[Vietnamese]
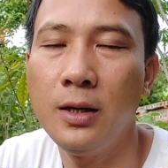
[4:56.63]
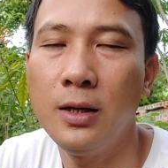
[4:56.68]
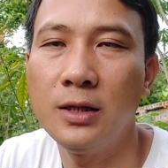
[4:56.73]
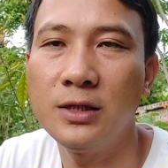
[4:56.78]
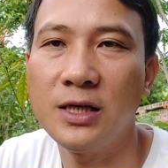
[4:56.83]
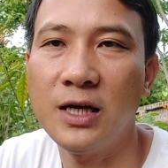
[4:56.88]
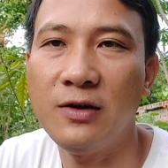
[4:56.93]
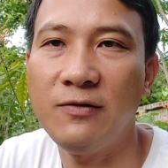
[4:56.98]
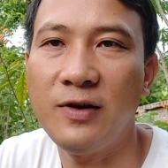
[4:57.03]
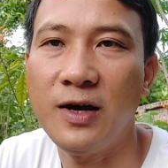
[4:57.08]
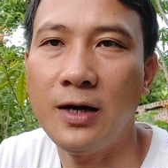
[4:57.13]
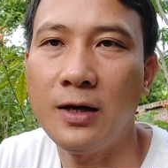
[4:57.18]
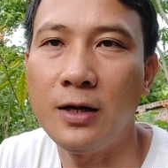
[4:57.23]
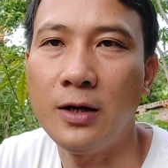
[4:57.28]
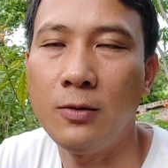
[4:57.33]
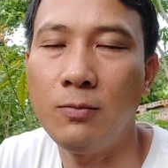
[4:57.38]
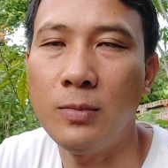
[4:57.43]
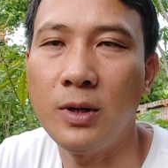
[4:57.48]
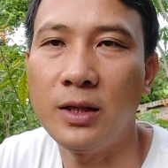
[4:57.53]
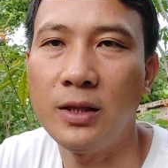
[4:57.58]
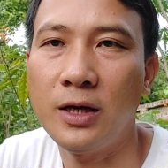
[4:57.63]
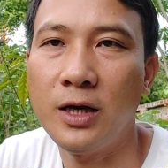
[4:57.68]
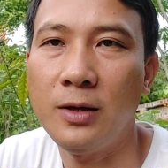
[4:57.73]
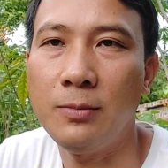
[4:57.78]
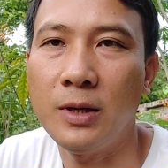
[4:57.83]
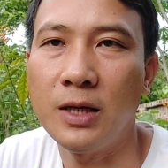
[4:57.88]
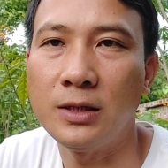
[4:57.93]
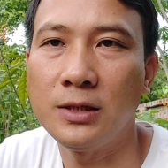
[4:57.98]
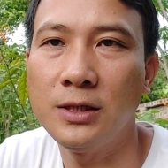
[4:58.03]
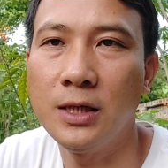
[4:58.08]
da vàng ở lòng bàn tay
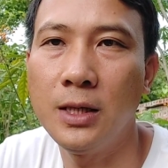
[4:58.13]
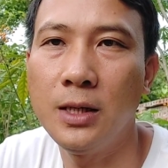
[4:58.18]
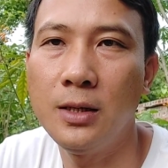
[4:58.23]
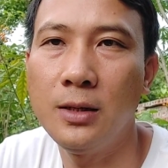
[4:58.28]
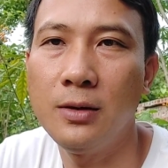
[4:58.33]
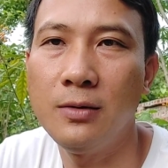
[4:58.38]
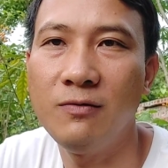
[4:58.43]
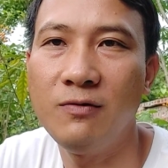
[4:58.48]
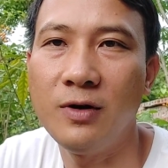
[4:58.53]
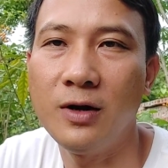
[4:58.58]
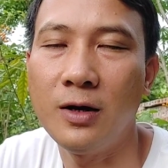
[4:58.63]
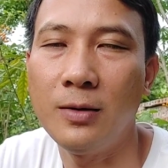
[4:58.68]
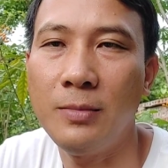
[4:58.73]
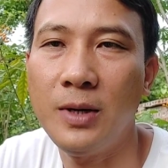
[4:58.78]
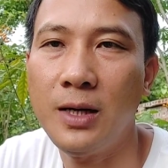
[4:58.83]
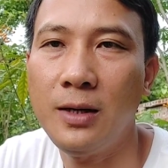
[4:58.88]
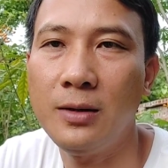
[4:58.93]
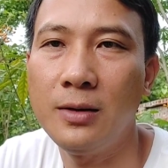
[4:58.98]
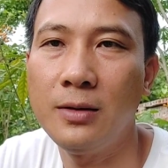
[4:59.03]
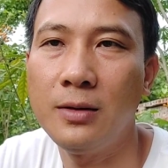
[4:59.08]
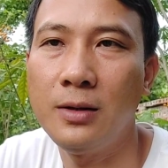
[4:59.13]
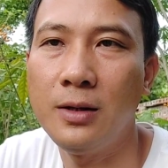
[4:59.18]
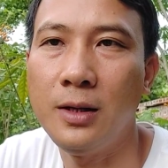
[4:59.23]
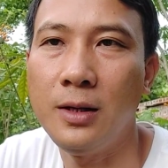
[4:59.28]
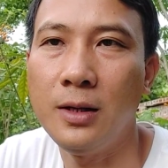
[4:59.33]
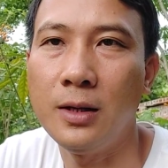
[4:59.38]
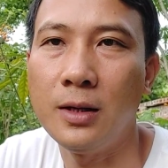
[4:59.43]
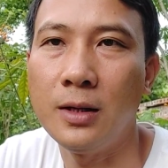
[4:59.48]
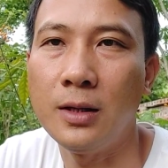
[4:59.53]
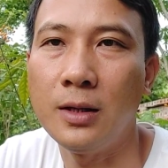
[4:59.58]
bàn chân và ở mắt
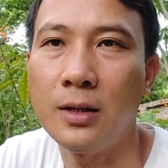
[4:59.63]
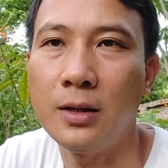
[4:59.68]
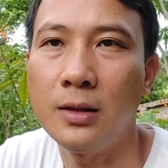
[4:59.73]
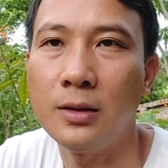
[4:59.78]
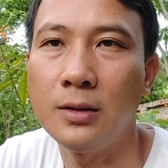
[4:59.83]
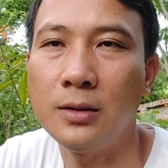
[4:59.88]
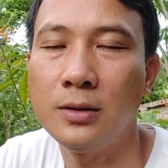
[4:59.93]
thì ờ,